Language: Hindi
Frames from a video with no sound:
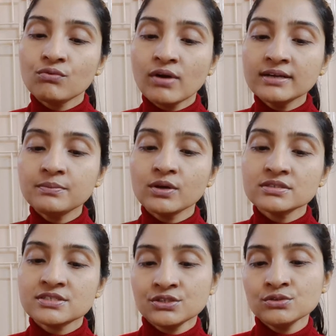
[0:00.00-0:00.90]
वन
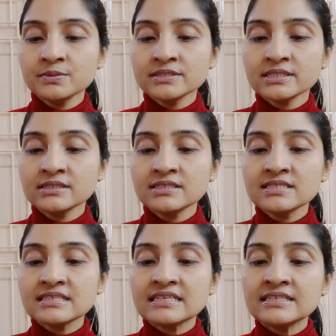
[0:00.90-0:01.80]
पॉइंट ज़ीरो
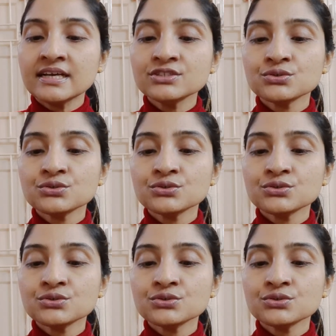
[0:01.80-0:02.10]
परसेंटेज खीरा